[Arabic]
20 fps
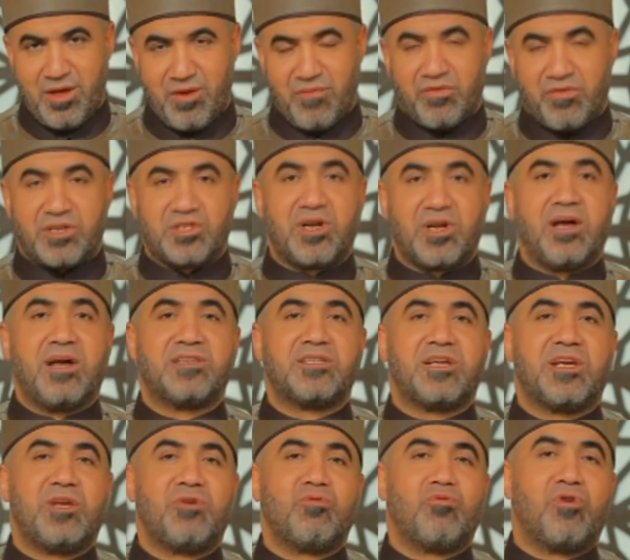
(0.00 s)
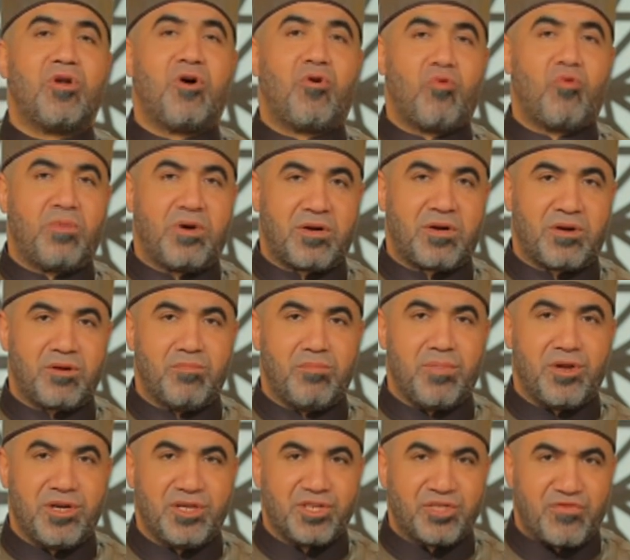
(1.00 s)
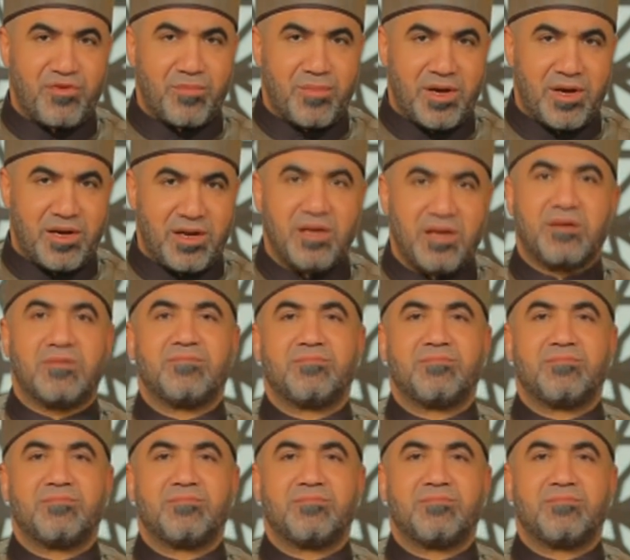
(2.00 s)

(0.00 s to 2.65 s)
فجاء سيدنا عمر بنصف ماله